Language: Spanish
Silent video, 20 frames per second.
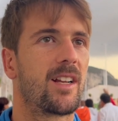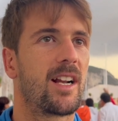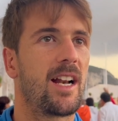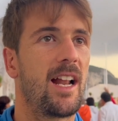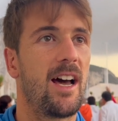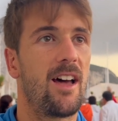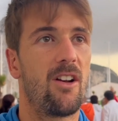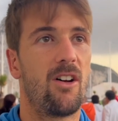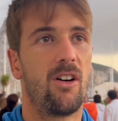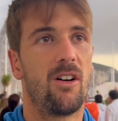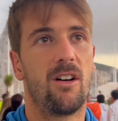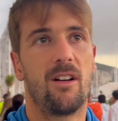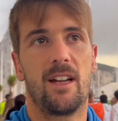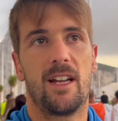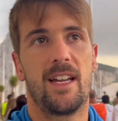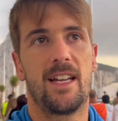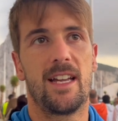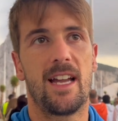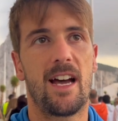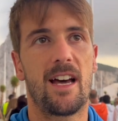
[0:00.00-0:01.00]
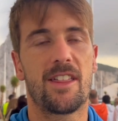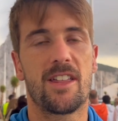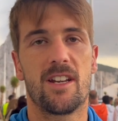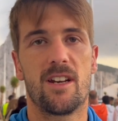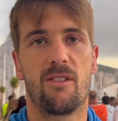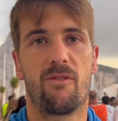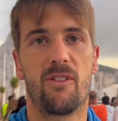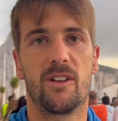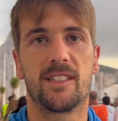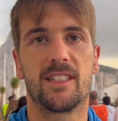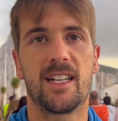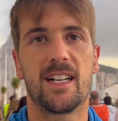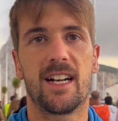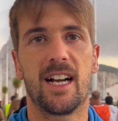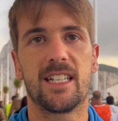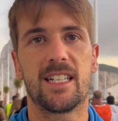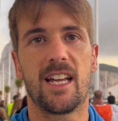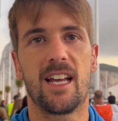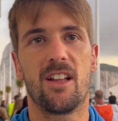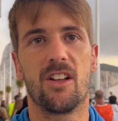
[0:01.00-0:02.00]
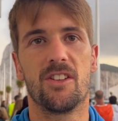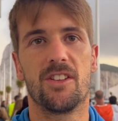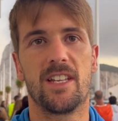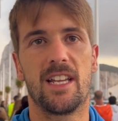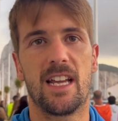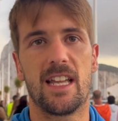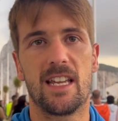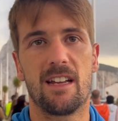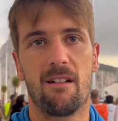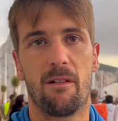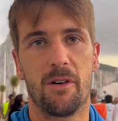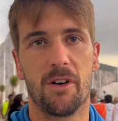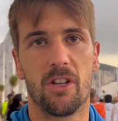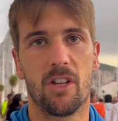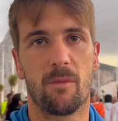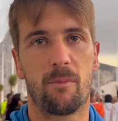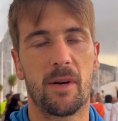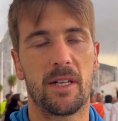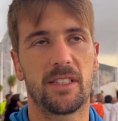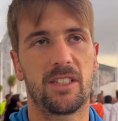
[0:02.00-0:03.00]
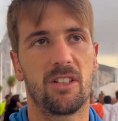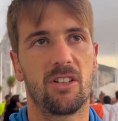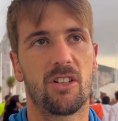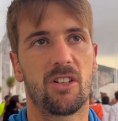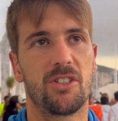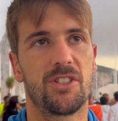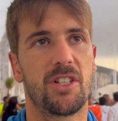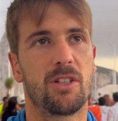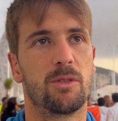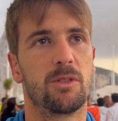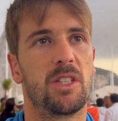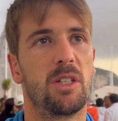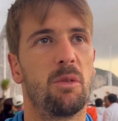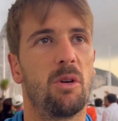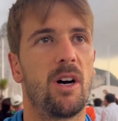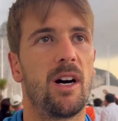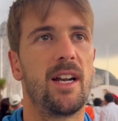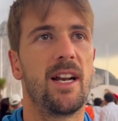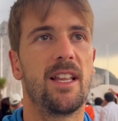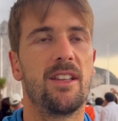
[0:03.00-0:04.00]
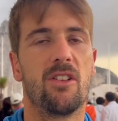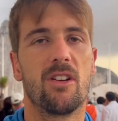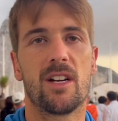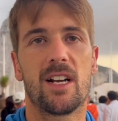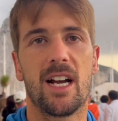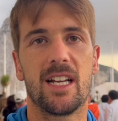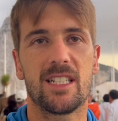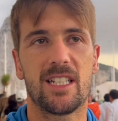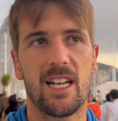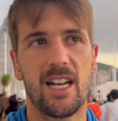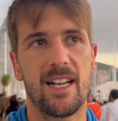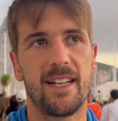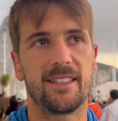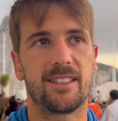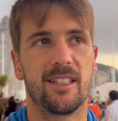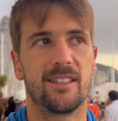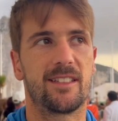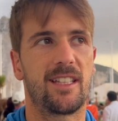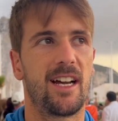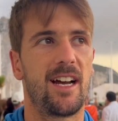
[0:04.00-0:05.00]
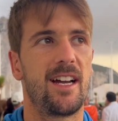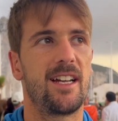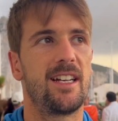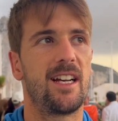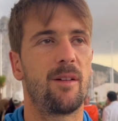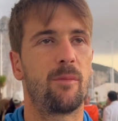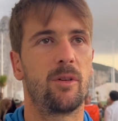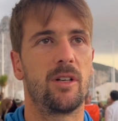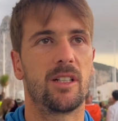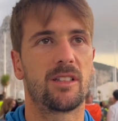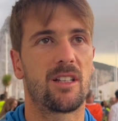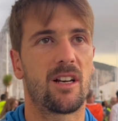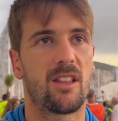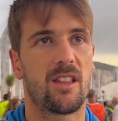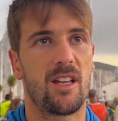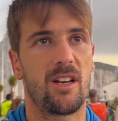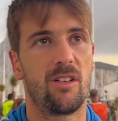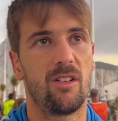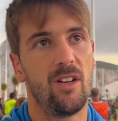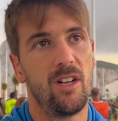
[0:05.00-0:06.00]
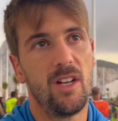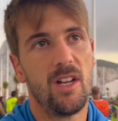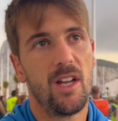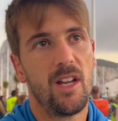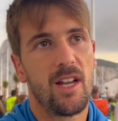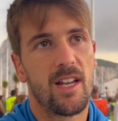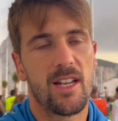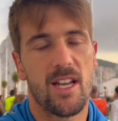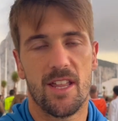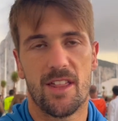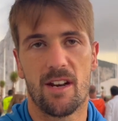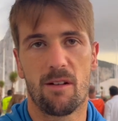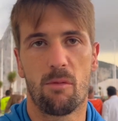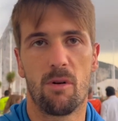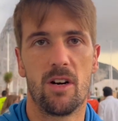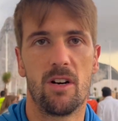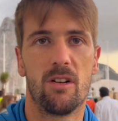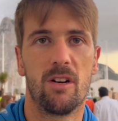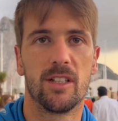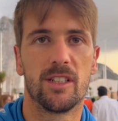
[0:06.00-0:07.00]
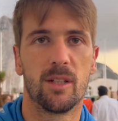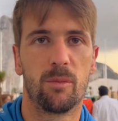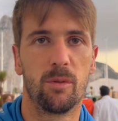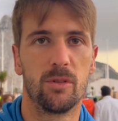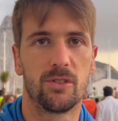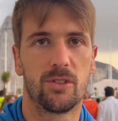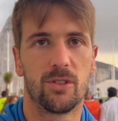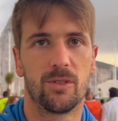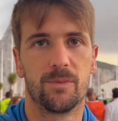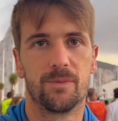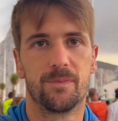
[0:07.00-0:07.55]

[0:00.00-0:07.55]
Claro, eh, hacernos fuerte en casa, donde ya llevamos dos partidos consecutivos ganando en casa, intentar ir a por el tercero y hacer bueno este punto.